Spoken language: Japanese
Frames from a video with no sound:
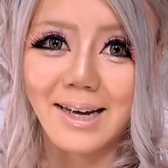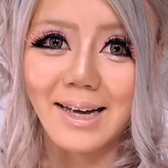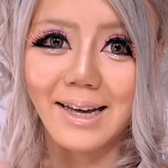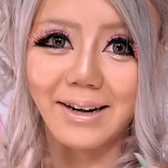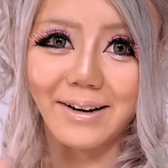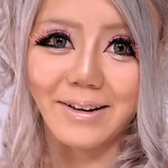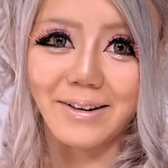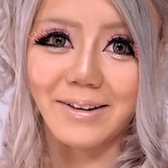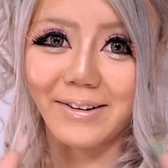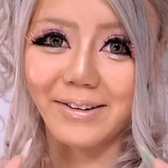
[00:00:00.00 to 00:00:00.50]

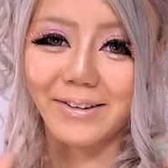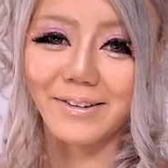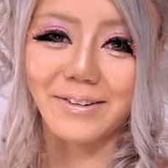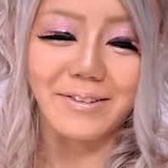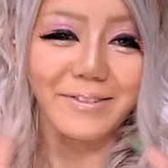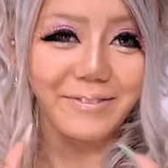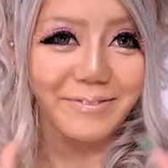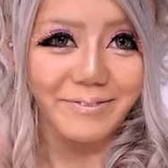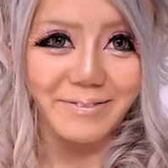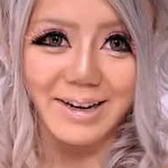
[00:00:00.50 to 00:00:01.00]

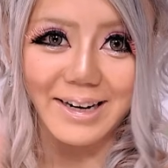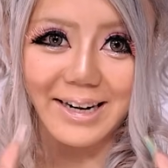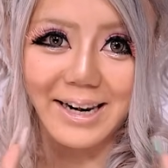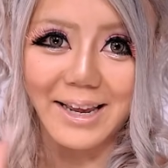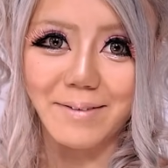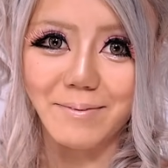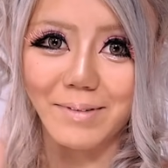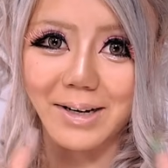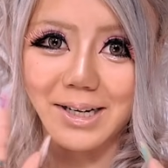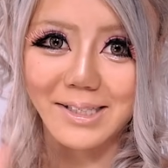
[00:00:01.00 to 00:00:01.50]
Hello, my
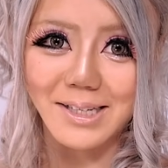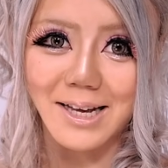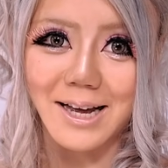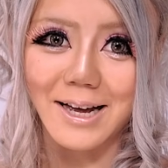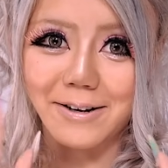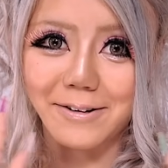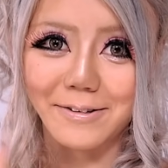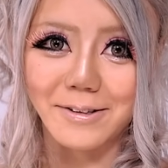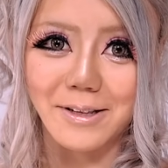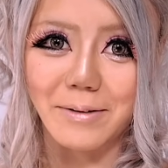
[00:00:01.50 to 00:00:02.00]
name is
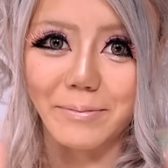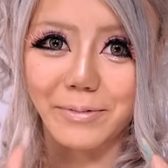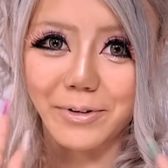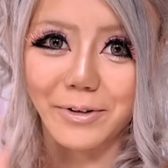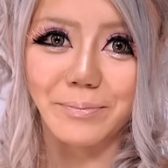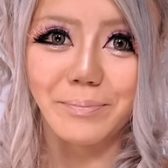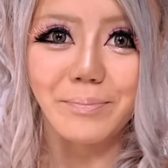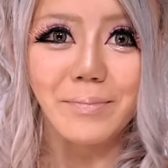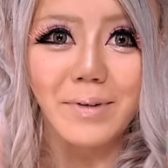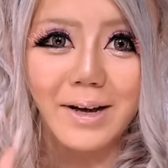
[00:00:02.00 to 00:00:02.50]

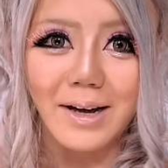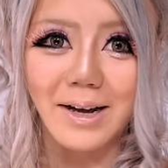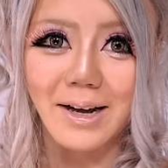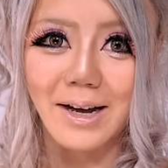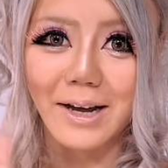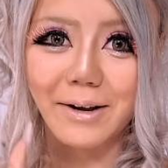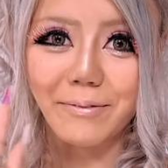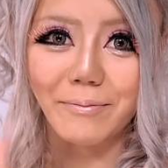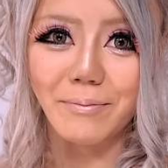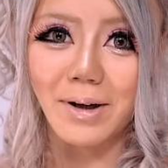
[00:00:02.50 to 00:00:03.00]
Harutam.
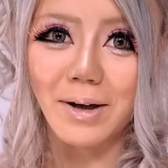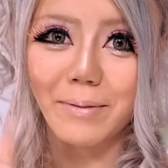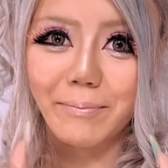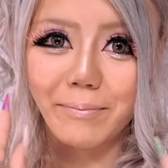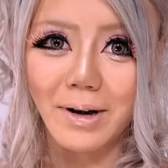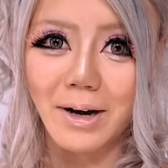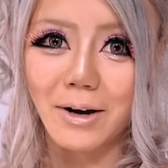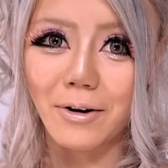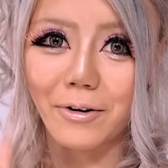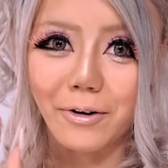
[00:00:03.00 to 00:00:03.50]
I'm
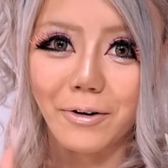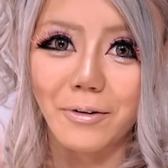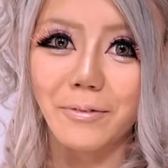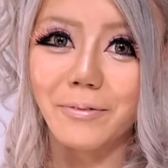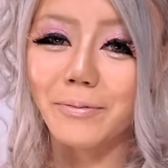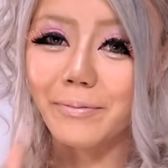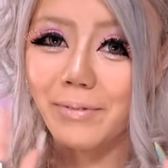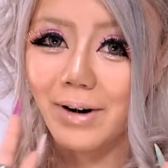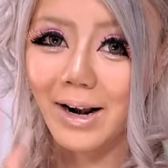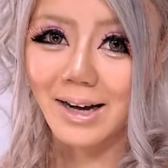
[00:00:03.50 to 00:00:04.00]
member
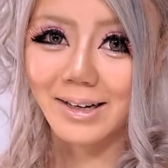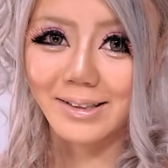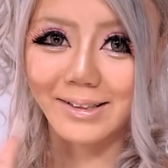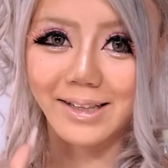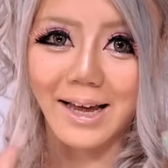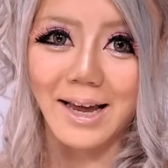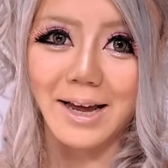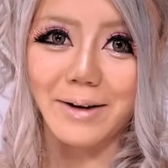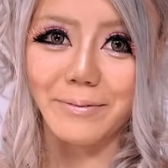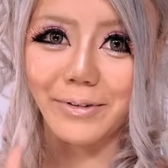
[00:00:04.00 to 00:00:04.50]
of Black
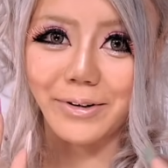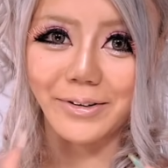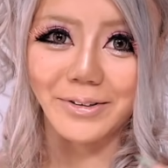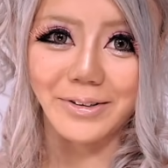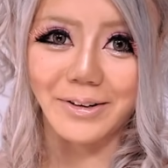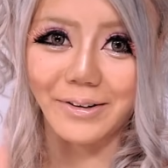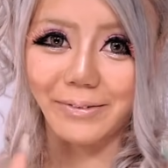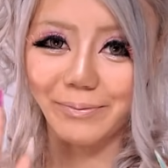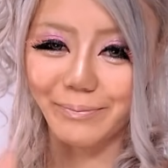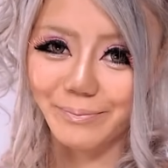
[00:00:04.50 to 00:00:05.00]

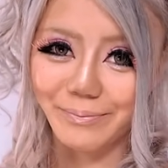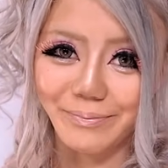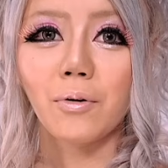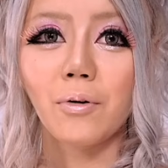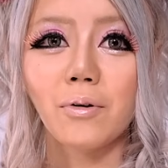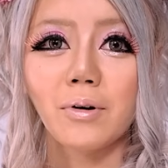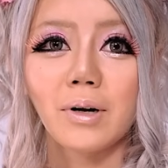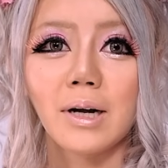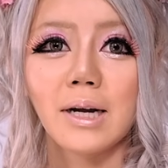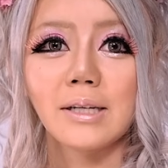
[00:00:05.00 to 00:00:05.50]
Diamond.
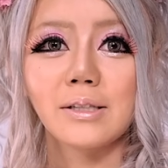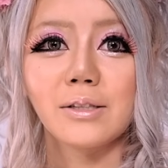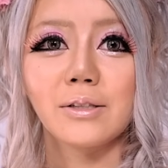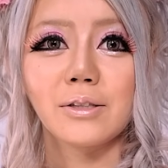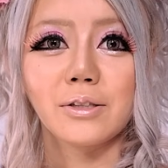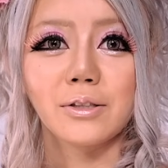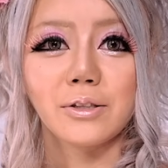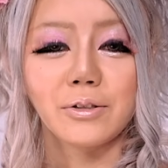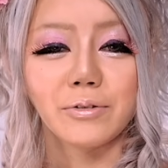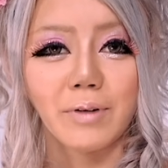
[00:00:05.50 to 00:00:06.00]
今回
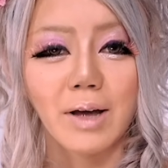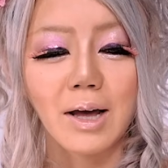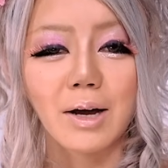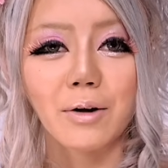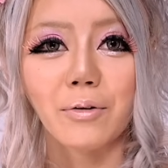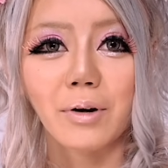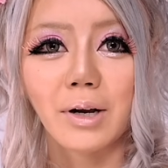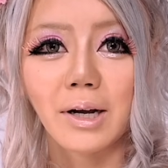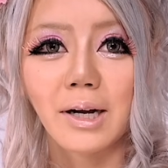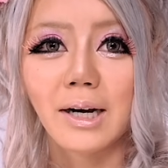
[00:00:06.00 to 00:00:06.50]
するのは
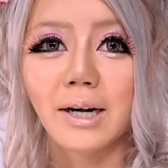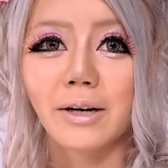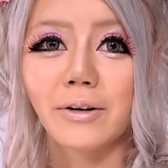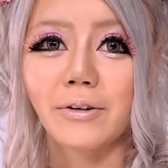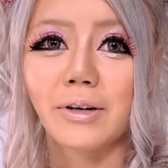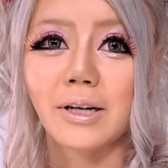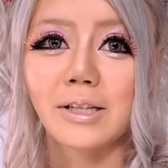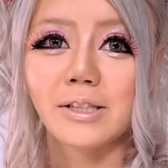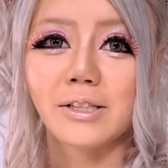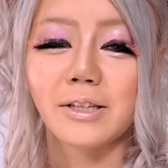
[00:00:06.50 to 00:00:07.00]
これから
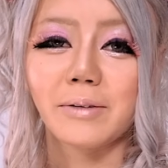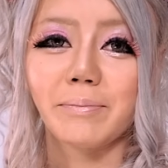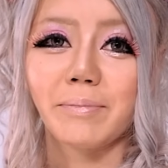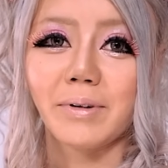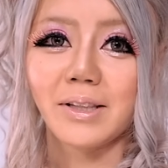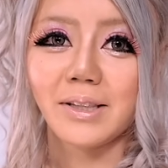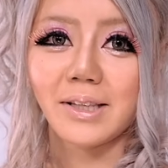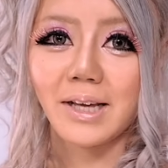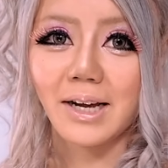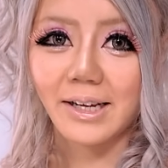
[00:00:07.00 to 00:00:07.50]
の夏に
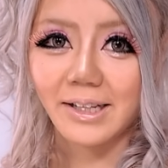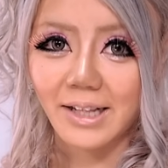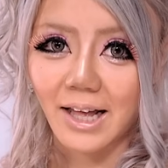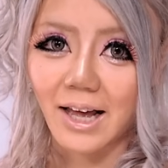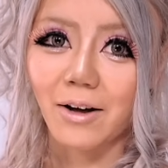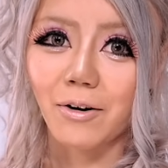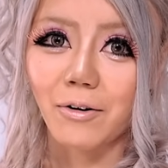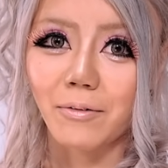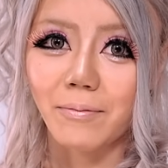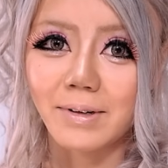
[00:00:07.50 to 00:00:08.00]
ぴったり
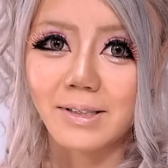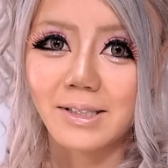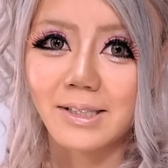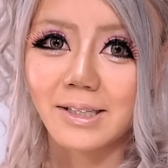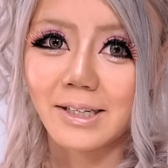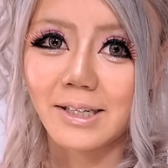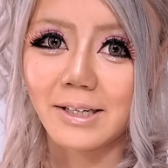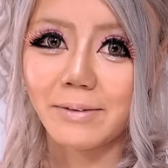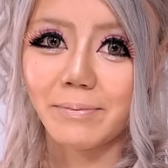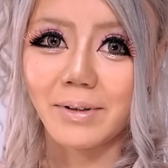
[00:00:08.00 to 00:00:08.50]
な、お
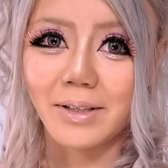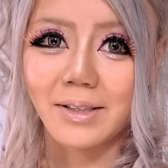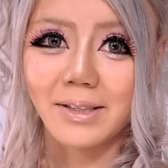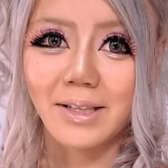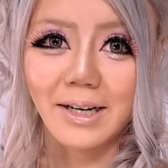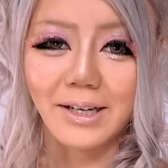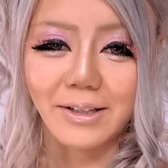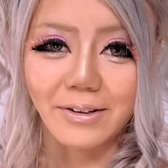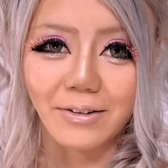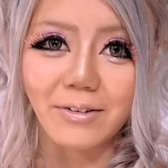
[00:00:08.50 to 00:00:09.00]
祭りにぴっ
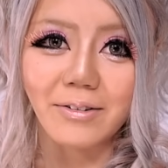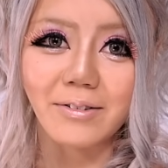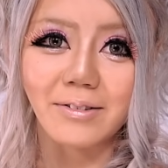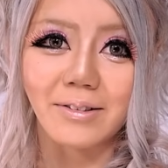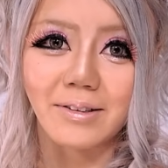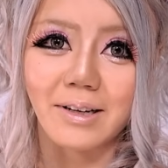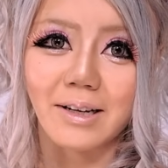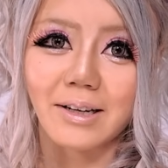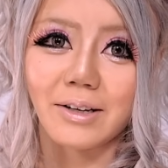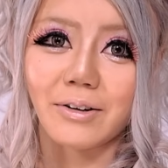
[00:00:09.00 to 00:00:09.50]
たりの
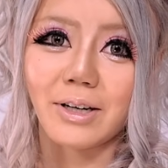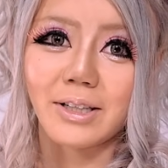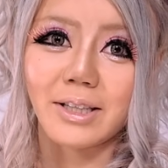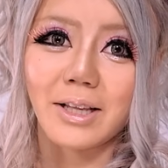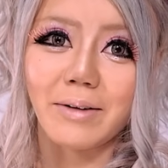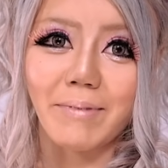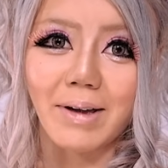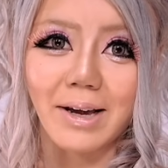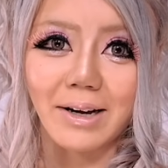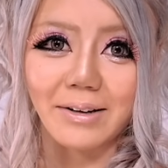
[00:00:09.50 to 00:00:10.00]
浴
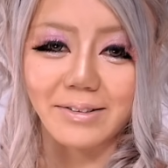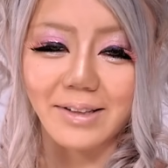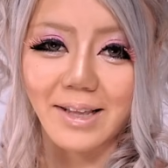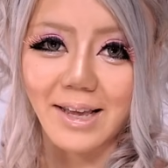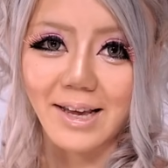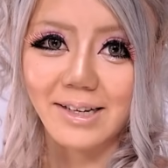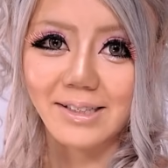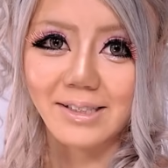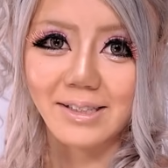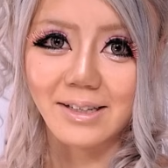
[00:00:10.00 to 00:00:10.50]
衣メイク
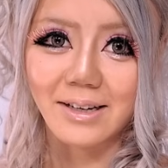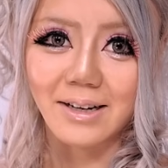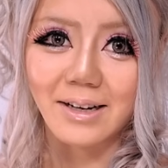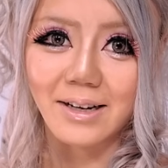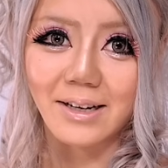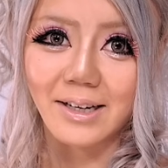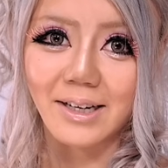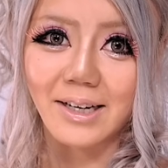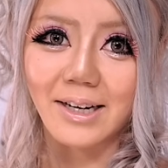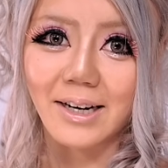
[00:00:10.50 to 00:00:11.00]
で
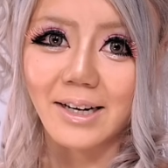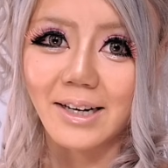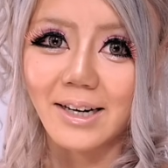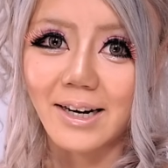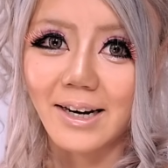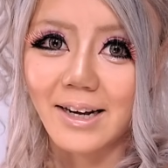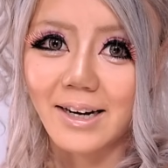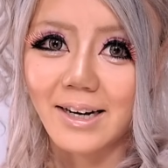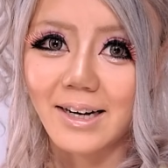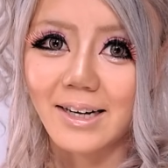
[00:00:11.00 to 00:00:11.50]
す。
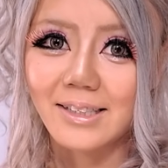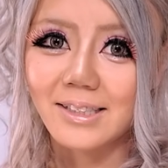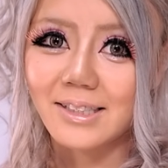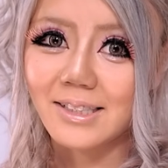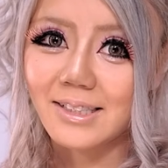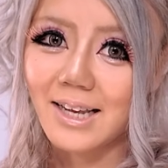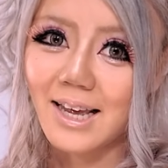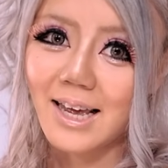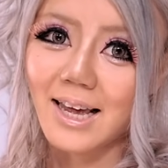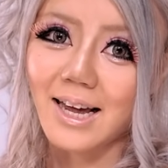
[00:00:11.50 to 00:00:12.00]
キラキラな感
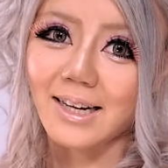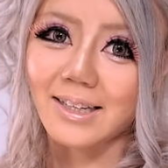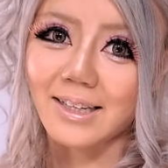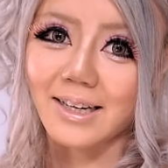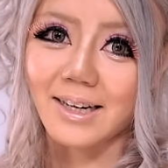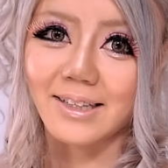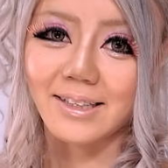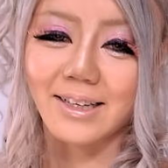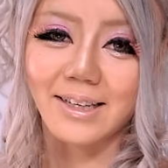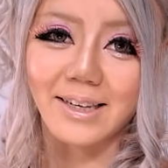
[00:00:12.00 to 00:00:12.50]
じで派
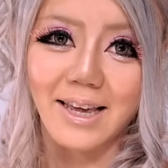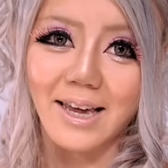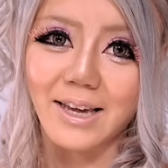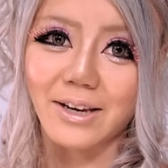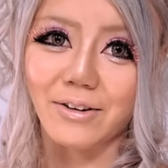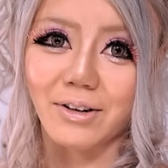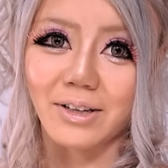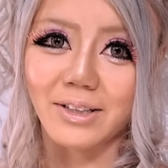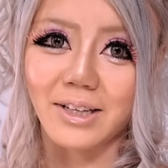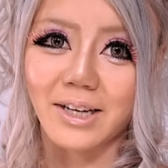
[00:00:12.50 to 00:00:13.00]
手派手
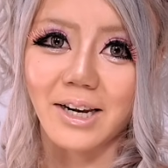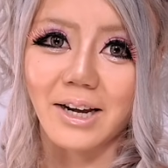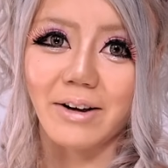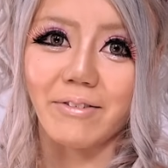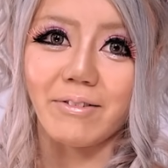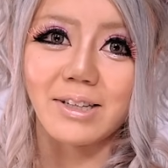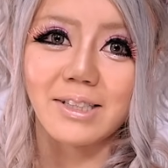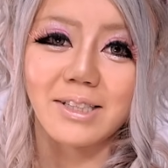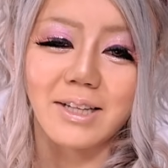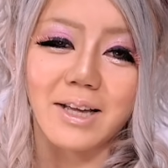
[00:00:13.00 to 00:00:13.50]
で浴衣に
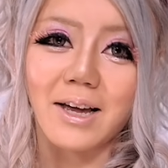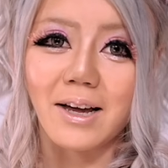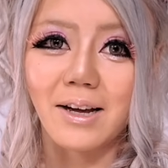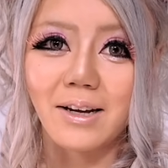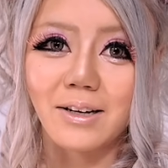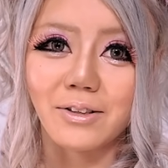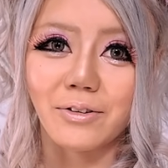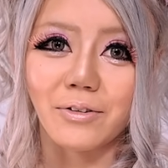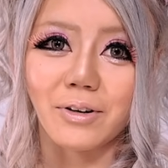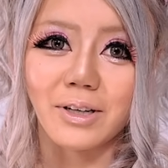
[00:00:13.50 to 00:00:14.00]
合わせて
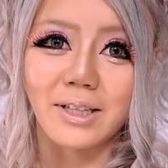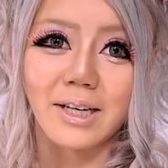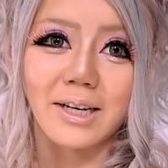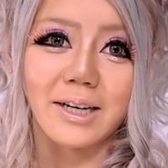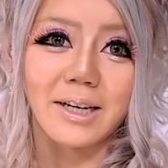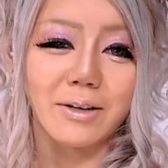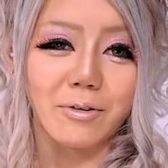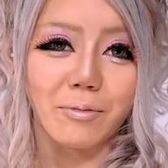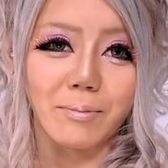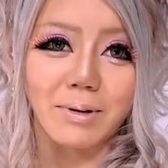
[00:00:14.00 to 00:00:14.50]
ド派手
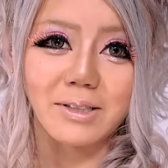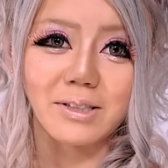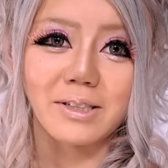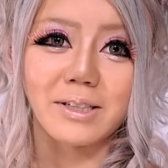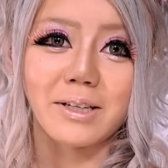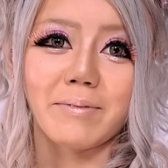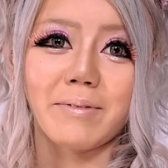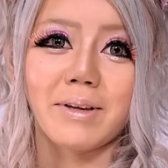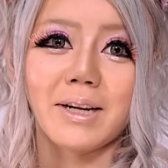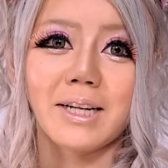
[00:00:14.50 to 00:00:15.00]
にお
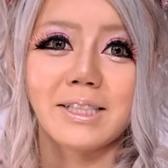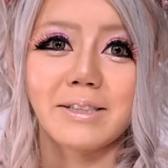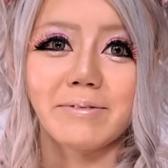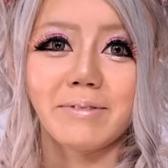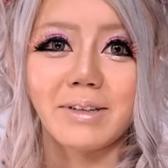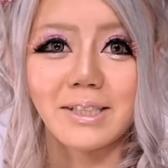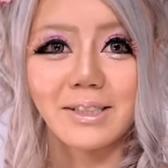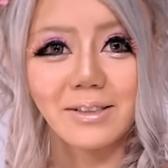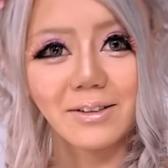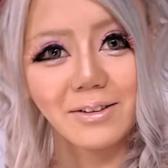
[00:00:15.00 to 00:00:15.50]
祭りで目立ち
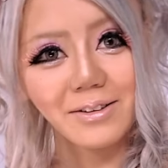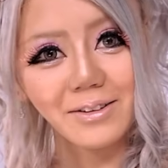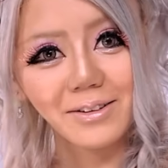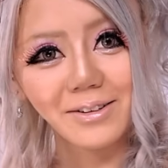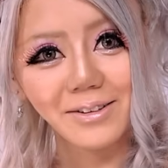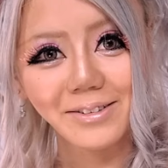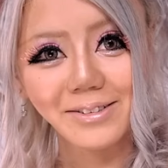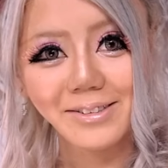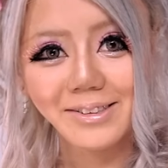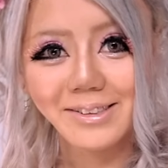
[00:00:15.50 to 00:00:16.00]
ま
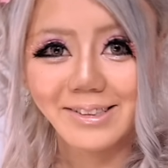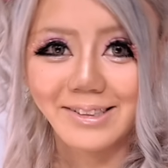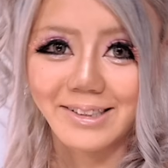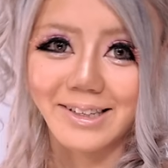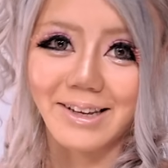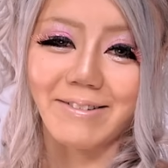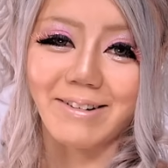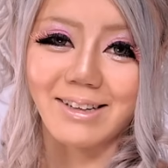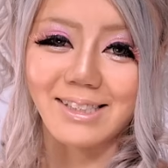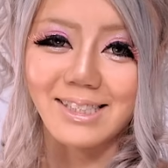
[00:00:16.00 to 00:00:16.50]
しょ
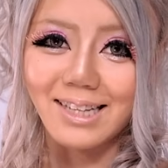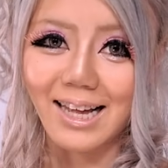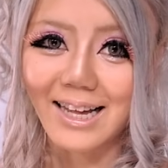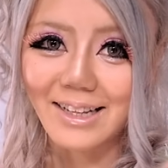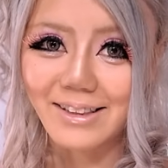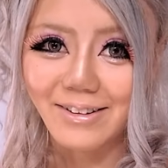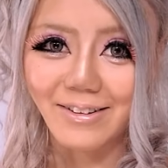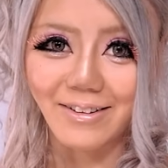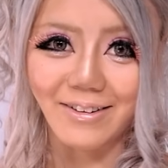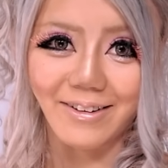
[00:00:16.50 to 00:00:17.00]
う。では
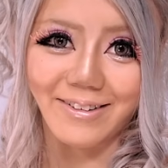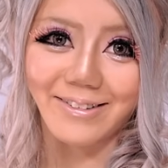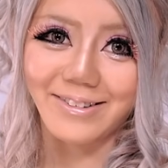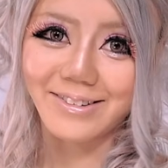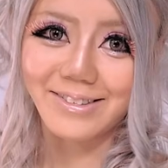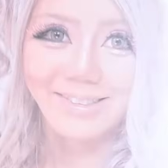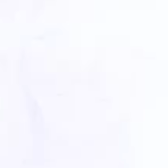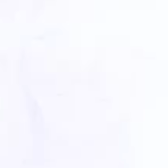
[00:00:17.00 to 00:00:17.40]
スタート。